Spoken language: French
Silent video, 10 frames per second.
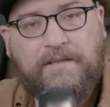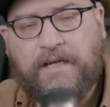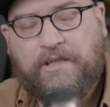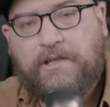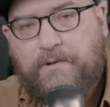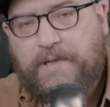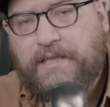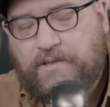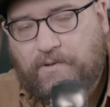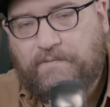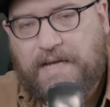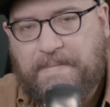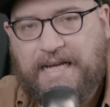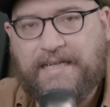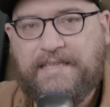Duncan, lui, trouve la
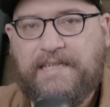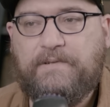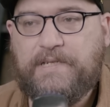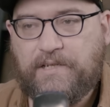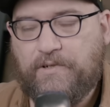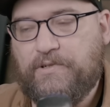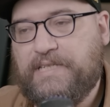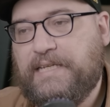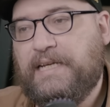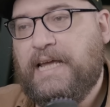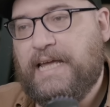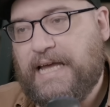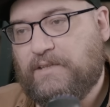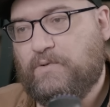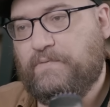baleine qui lui sera utile
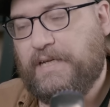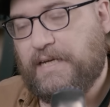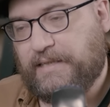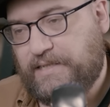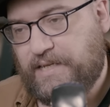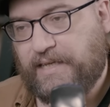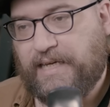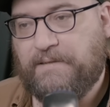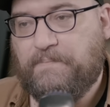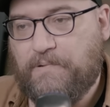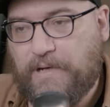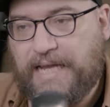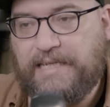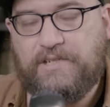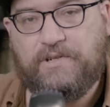à trouver l'entrée secrète pour
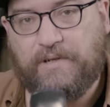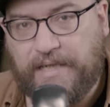aller sur